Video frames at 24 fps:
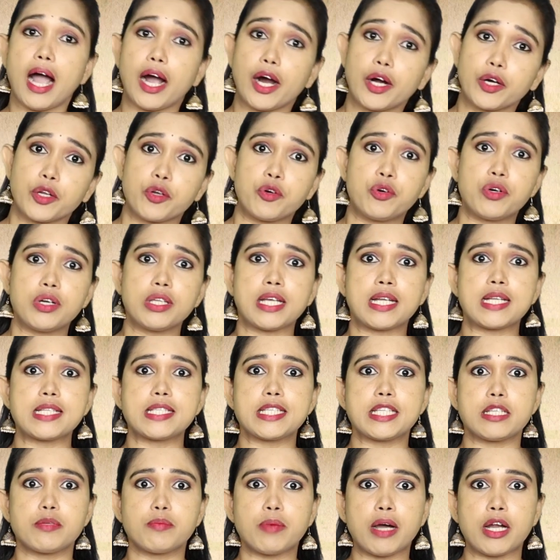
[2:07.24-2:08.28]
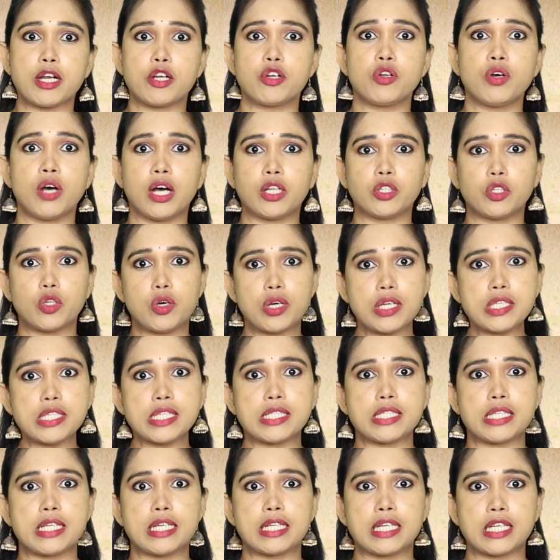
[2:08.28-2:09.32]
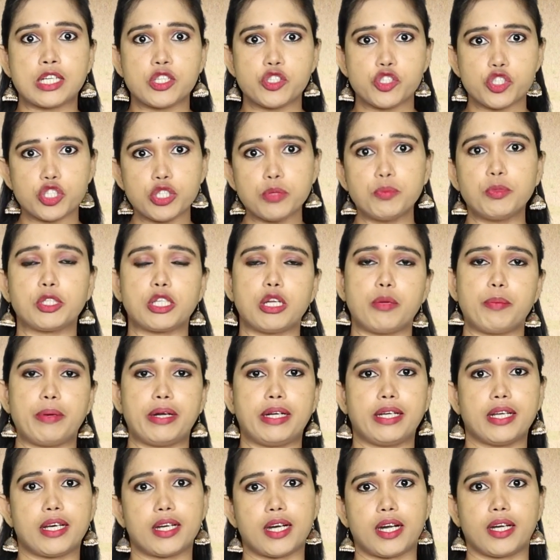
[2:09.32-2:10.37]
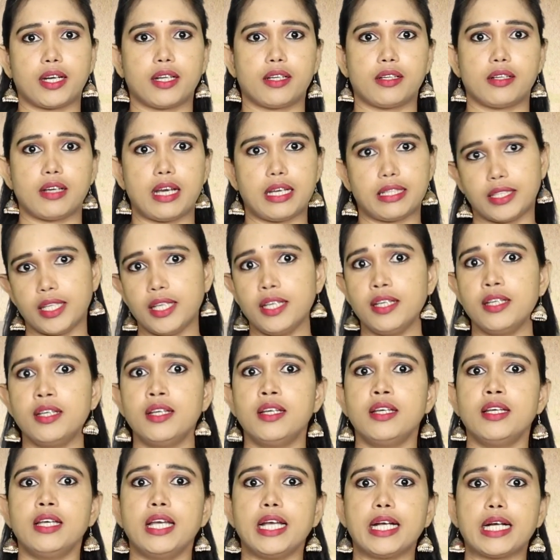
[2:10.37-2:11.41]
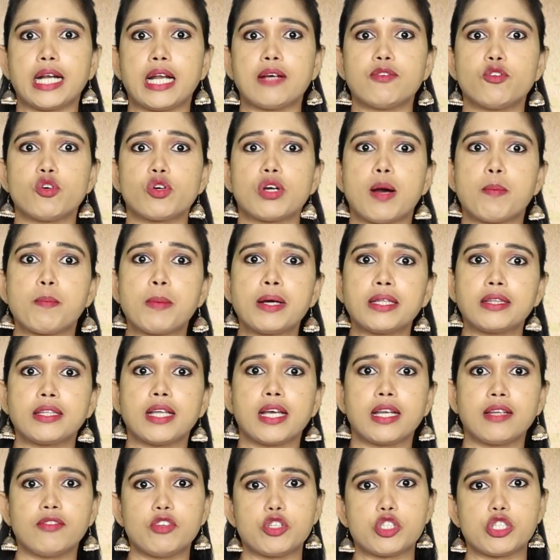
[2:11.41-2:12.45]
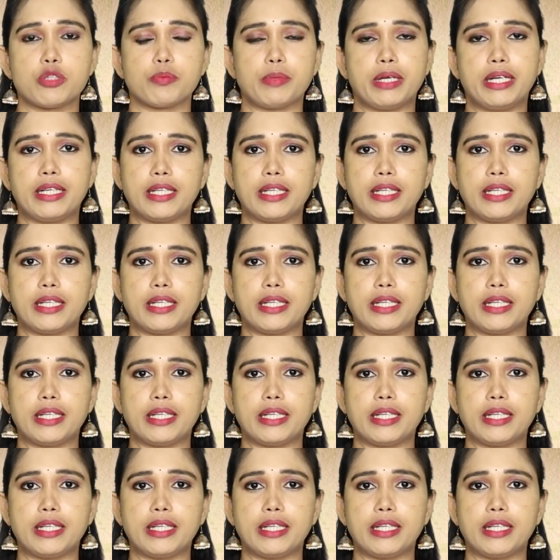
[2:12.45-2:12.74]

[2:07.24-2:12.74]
అక్కడి నుండి తన సినిమాలను అందులోనే చిత్రీకరించడం మొదలుపెట్టారట అయితే ఇక్కడ ఓ గమ్మత్తైన విషయం